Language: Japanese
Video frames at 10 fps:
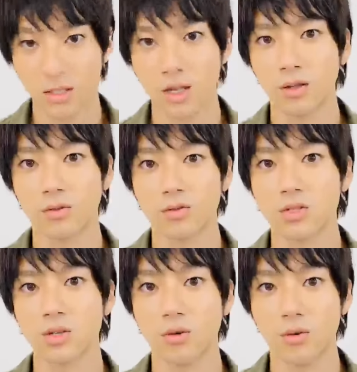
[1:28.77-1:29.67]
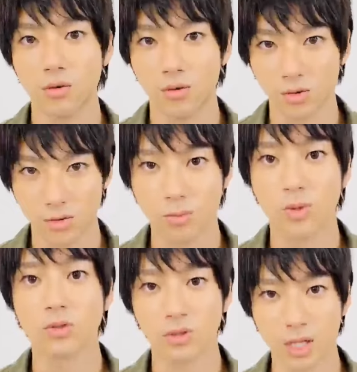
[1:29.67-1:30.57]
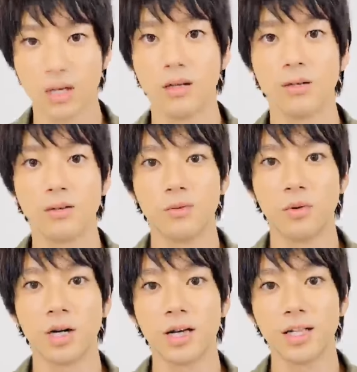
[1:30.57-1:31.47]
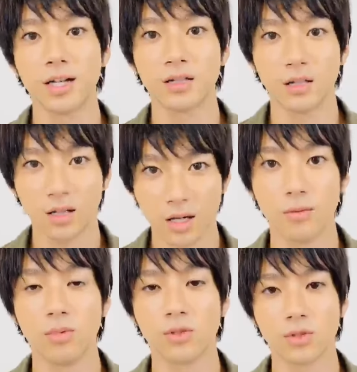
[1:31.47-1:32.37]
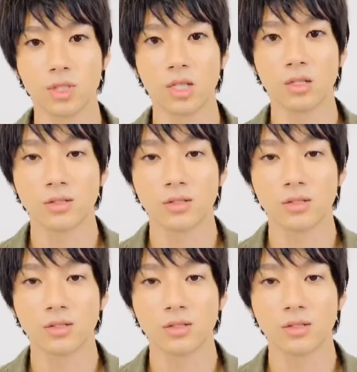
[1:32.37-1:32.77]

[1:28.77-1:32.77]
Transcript: 担当しておると思うので笑えなかったら僕のせいで